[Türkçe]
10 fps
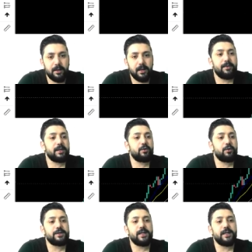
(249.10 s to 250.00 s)
Evet
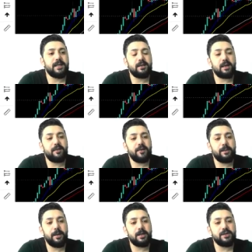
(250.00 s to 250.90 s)
4 saatlik
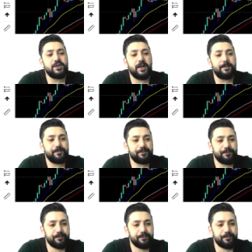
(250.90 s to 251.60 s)
grafiğe bakınca